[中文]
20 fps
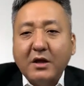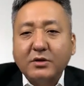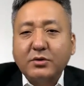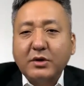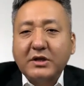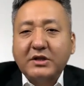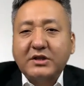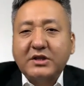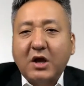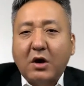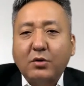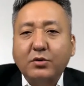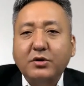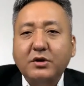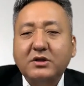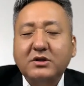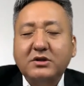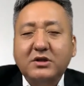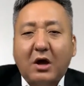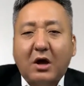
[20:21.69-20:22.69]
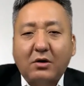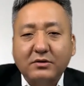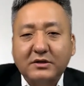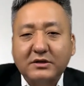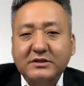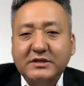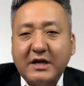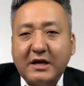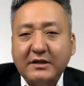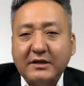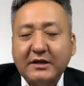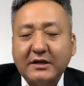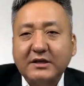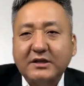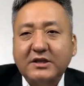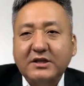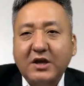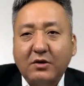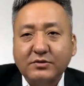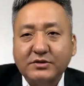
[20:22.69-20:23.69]
对钓鱼岛的这样的一个
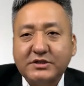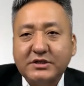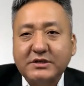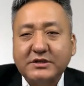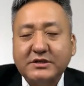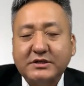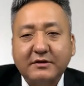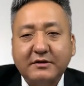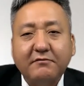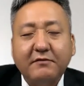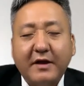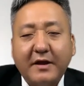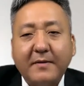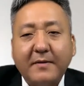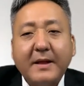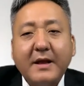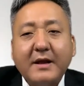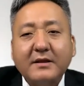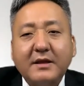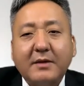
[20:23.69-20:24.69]
挑衅行为。